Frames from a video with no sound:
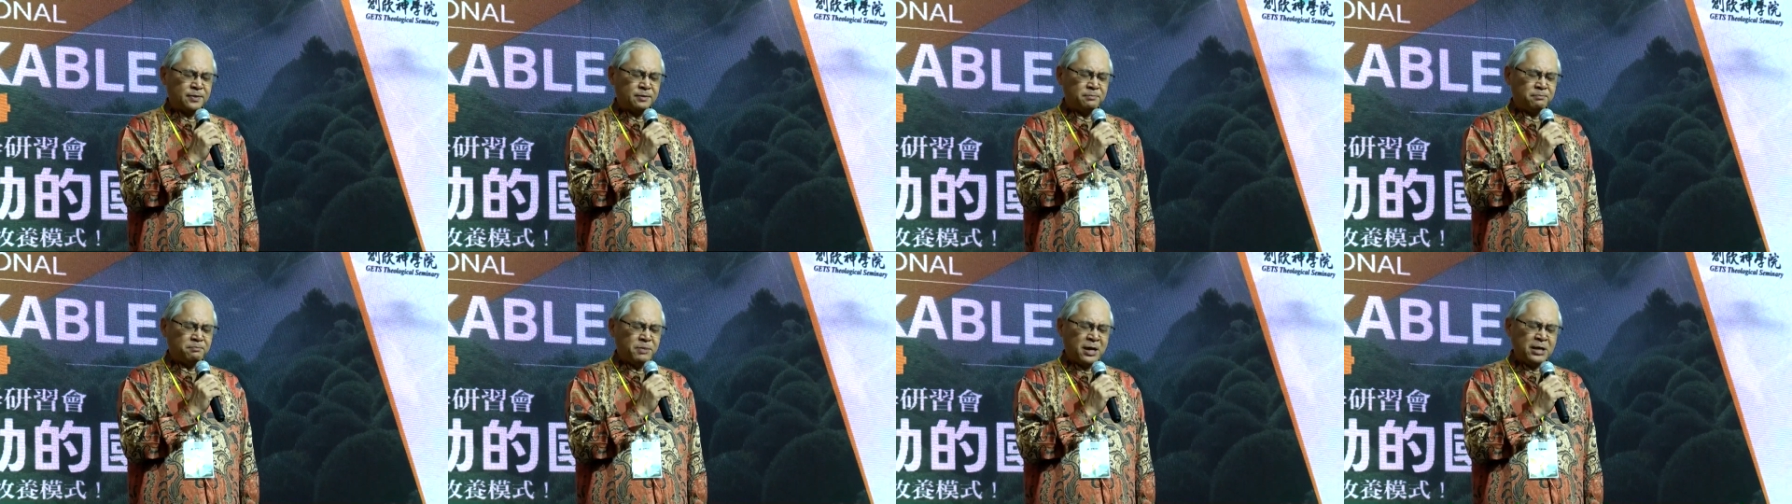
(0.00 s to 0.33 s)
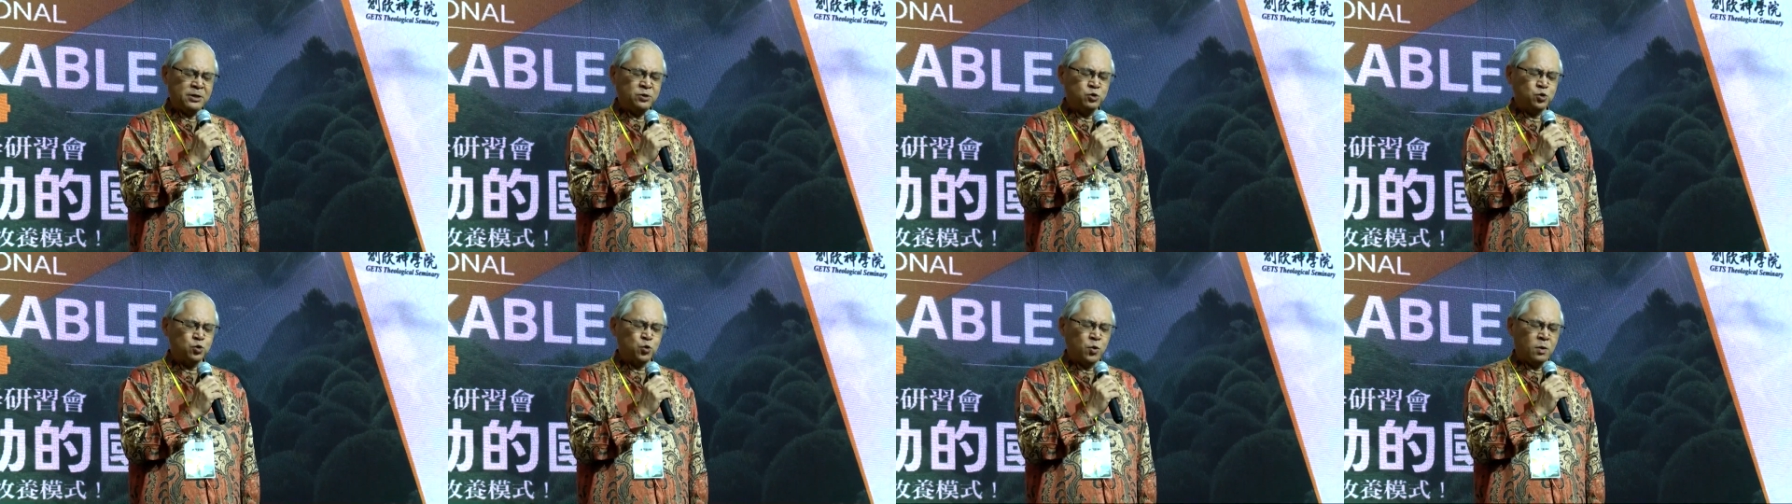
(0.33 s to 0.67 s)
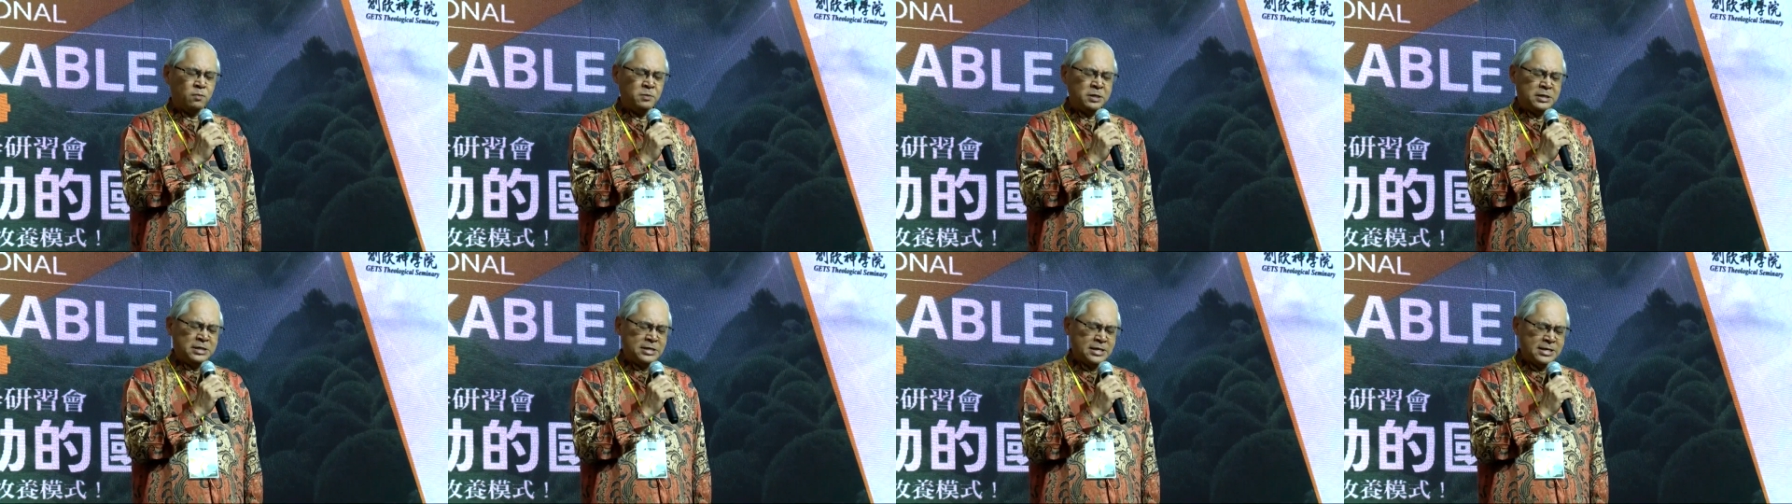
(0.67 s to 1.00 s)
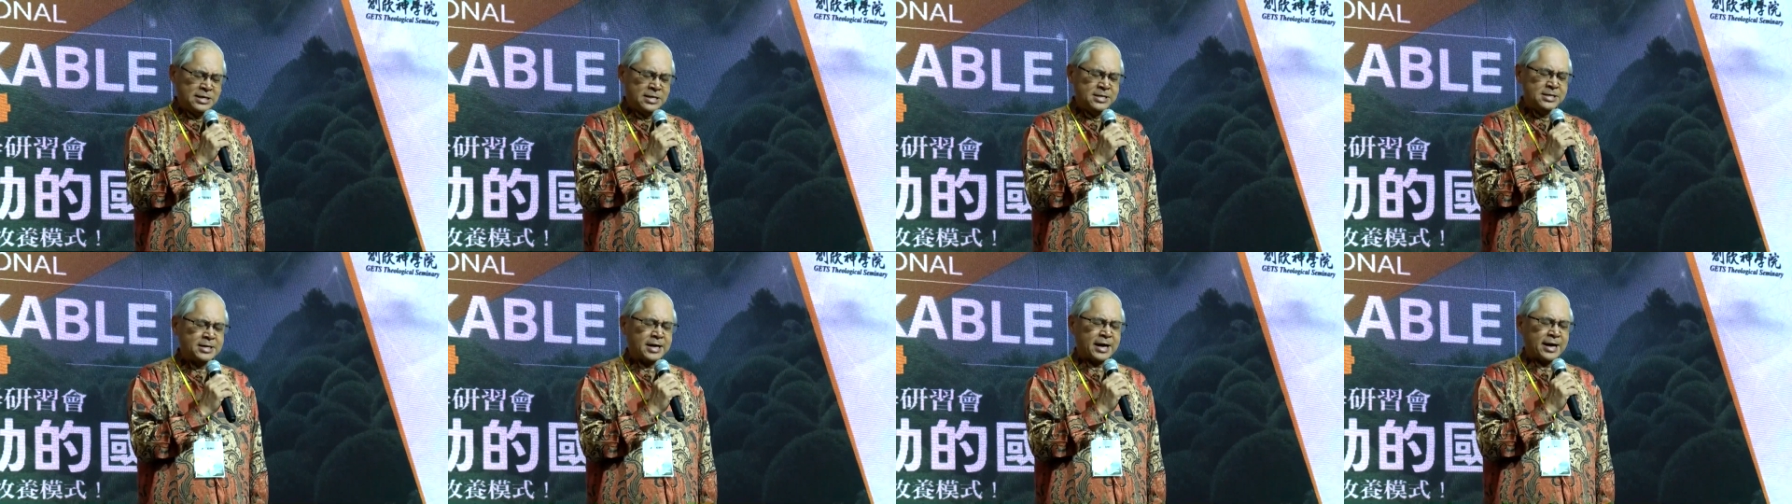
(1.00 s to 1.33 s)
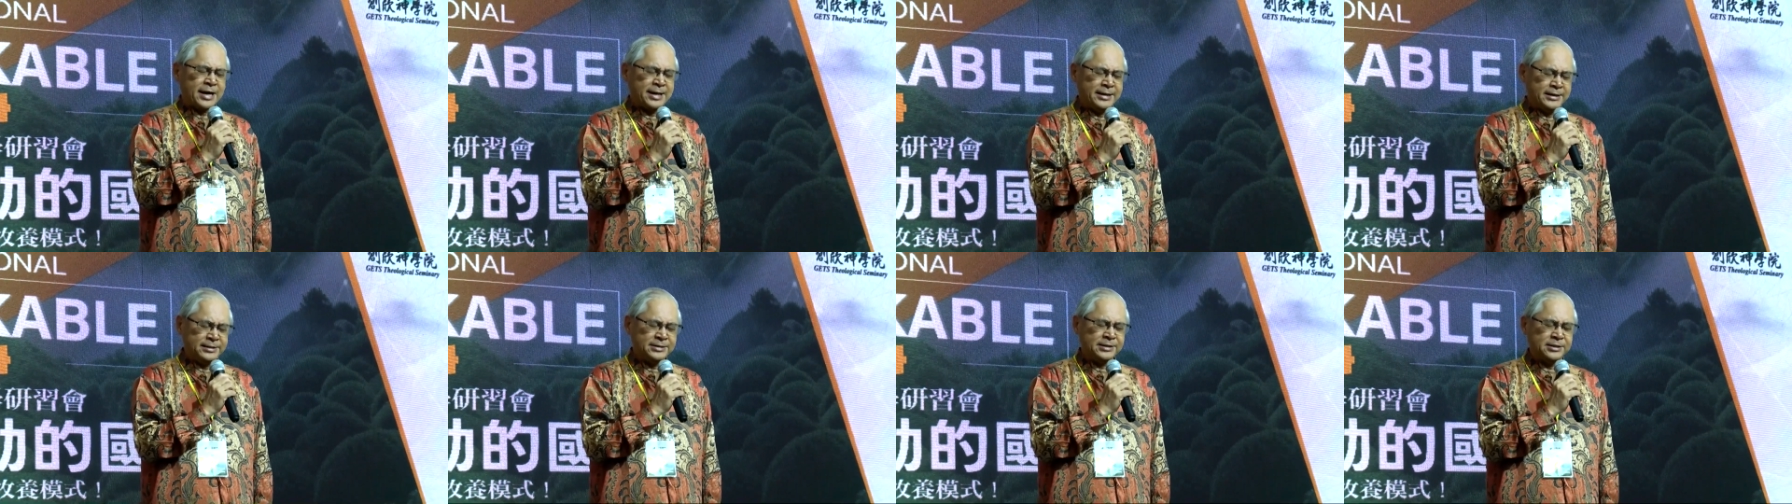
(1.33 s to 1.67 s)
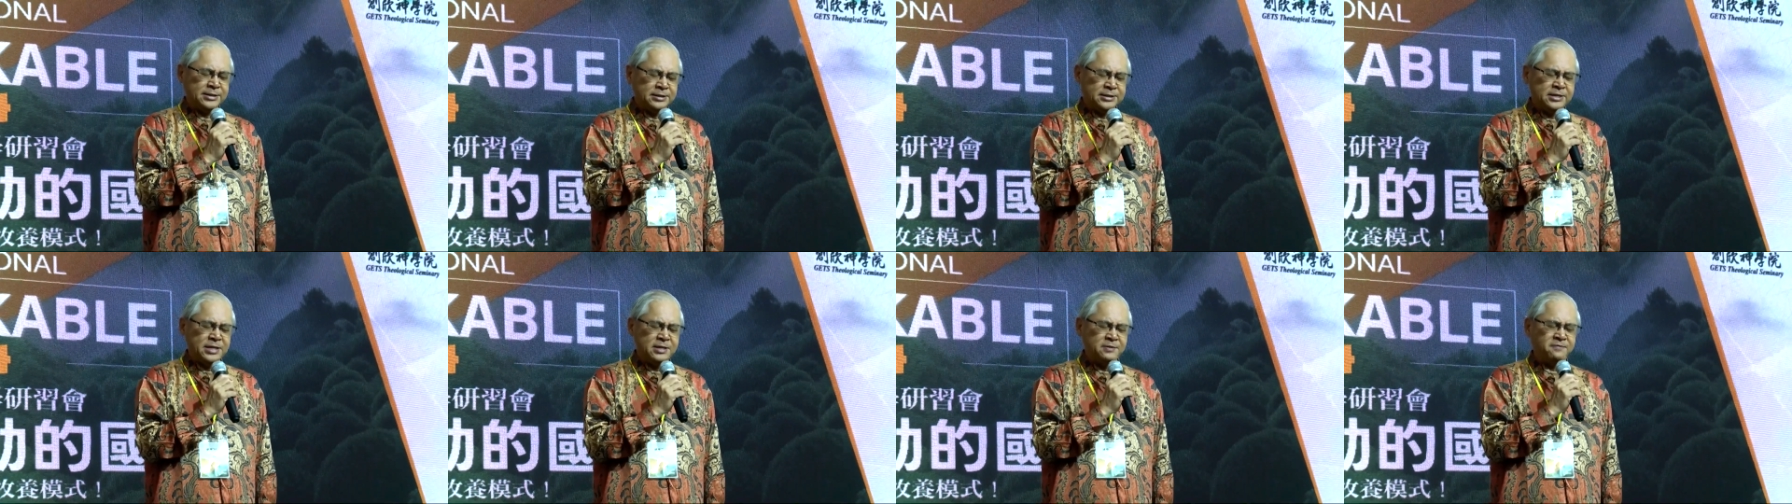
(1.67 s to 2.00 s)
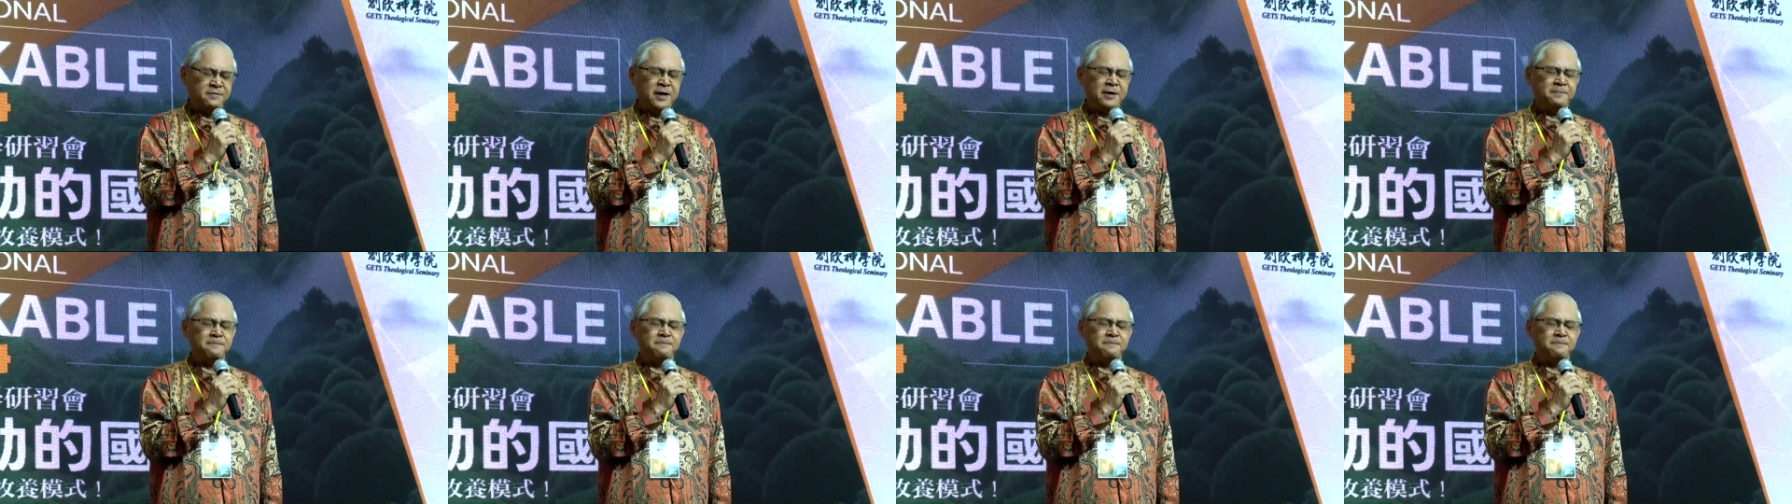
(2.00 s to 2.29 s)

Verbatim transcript: 帮助我们离开这个地方，